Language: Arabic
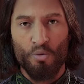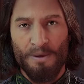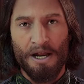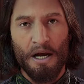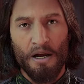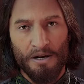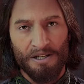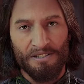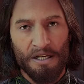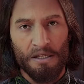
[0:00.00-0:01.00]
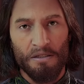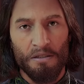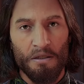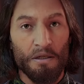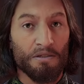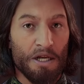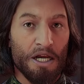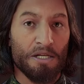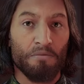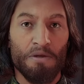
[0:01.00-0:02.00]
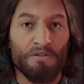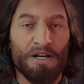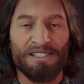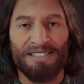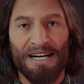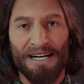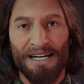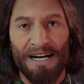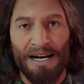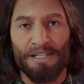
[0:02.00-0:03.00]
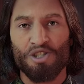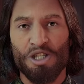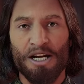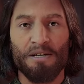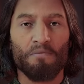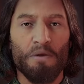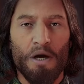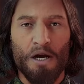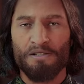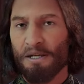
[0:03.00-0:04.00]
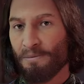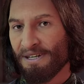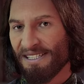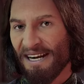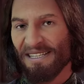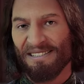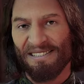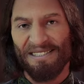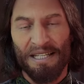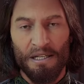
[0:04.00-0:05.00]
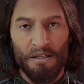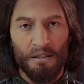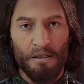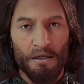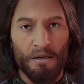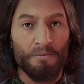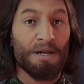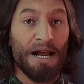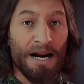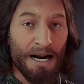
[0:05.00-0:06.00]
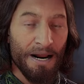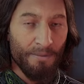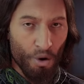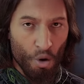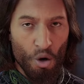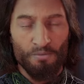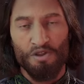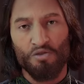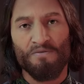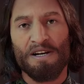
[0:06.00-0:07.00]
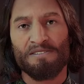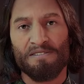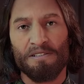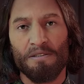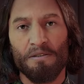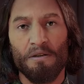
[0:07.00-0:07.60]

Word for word: لهم على الخريطه طلعت منطقه سكنيه اتشالت من اكتر من 30 سنه من ايام الحكم السوفيتي